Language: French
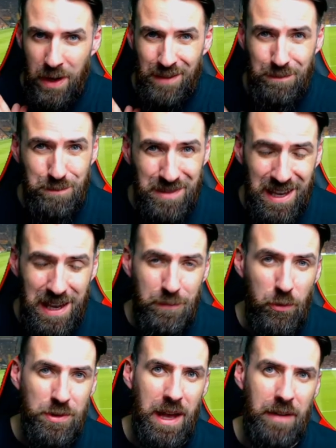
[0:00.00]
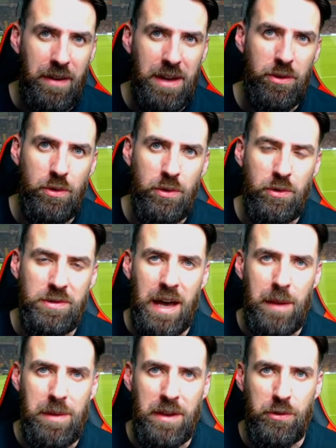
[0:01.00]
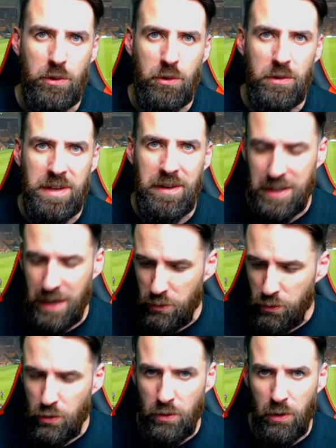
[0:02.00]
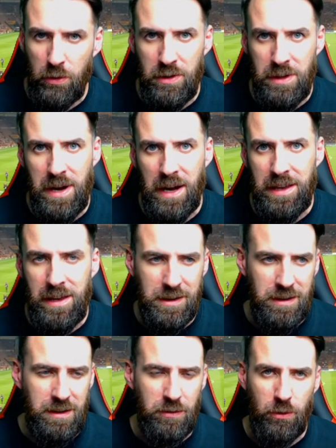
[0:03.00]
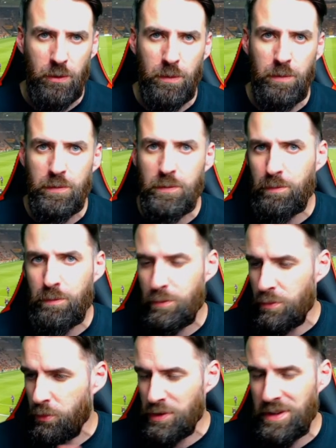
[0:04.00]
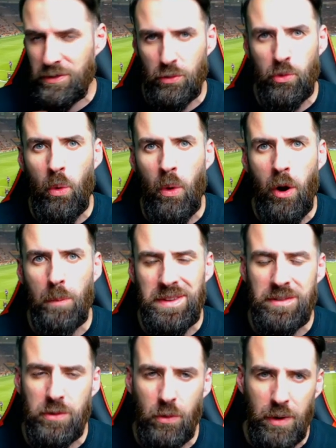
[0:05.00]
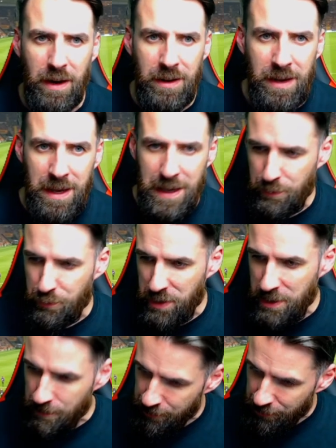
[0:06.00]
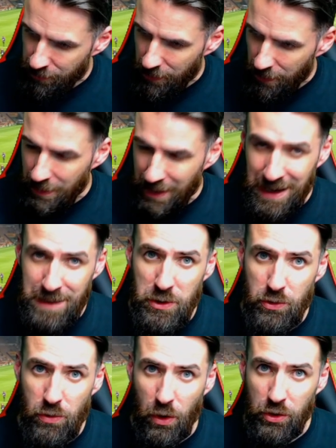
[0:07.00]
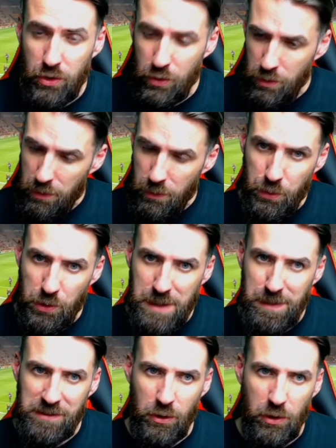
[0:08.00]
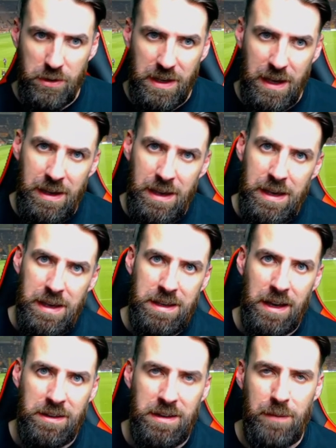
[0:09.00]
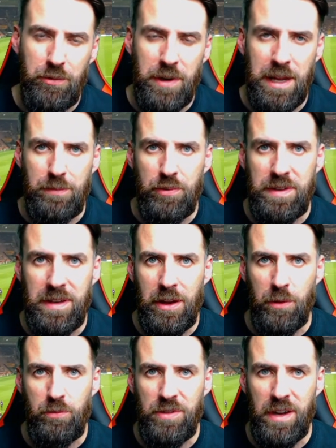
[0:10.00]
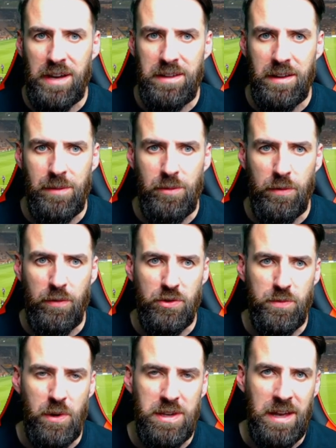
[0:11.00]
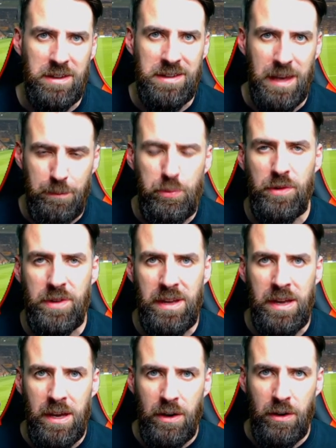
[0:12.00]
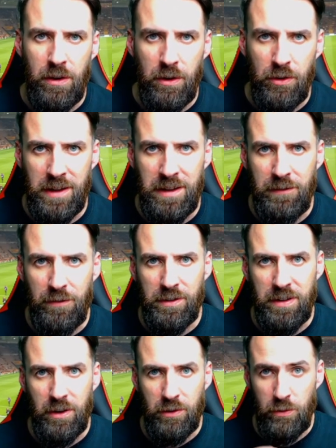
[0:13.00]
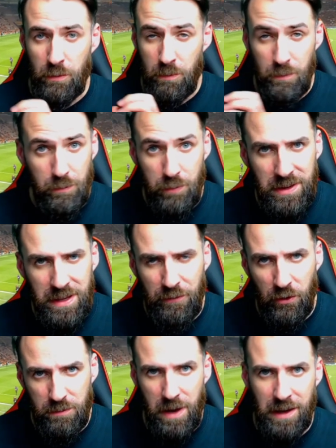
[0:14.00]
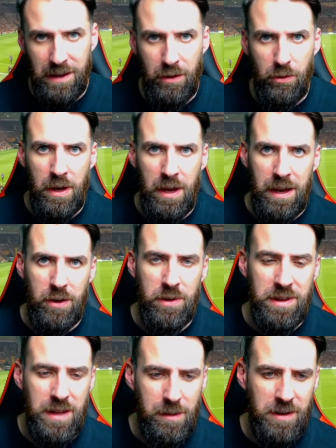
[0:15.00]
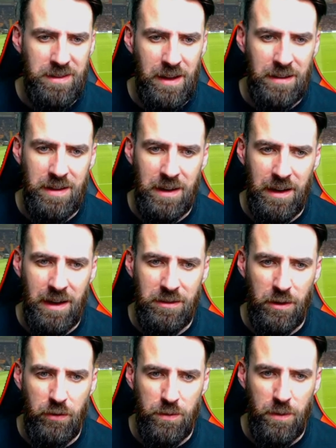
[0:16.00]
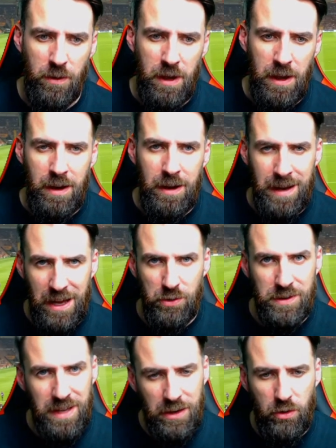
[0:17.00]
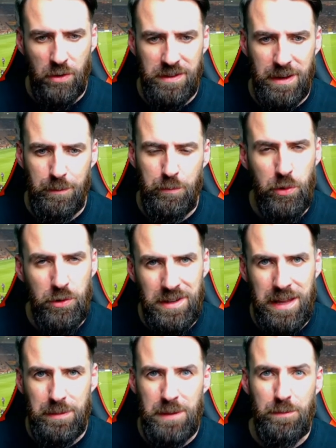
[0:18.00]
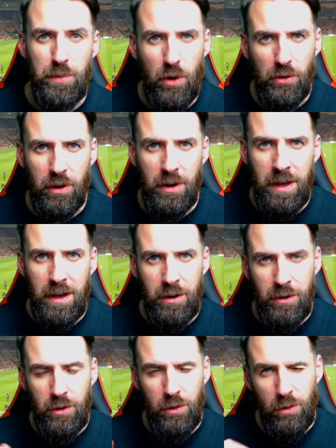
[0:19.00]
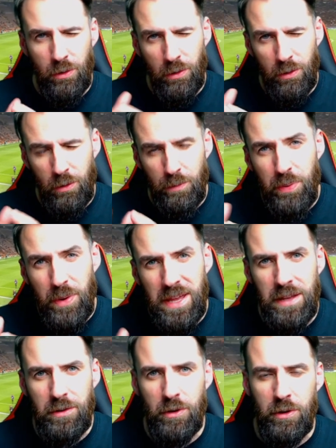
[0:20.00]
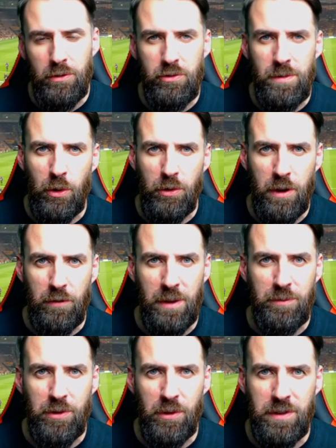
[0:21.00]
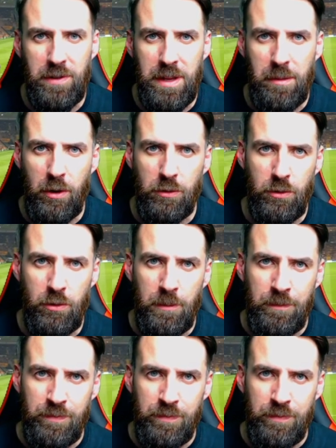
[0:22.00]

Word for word: eu un très bon travail de, Sarabia sur le côté avec un 1-2 euh, de Di Maria qui était sur euh, position droit en piston là. Et puis à la limite du hors-jeu, petit pas en retrait, Icardi n'a plus qu'à la pousser alors que a été très bon franchement, Icardi qui a pesé euh, dans la défense avec une bonne défense Marcao et damas c'était assez intéressant franchement. L'Argentin commence à petit à petit prendre le, pli du numéro 9 en l'absence évidemment de